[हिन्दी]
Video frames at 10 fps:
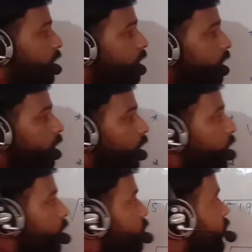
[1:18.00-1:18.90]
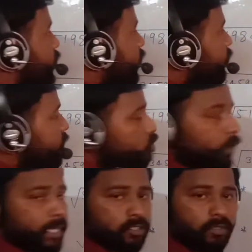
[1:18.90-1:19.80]
कि जितने भी
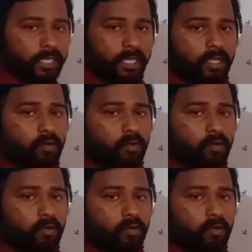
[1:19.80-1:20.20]
स्क्वायर्स होते हैं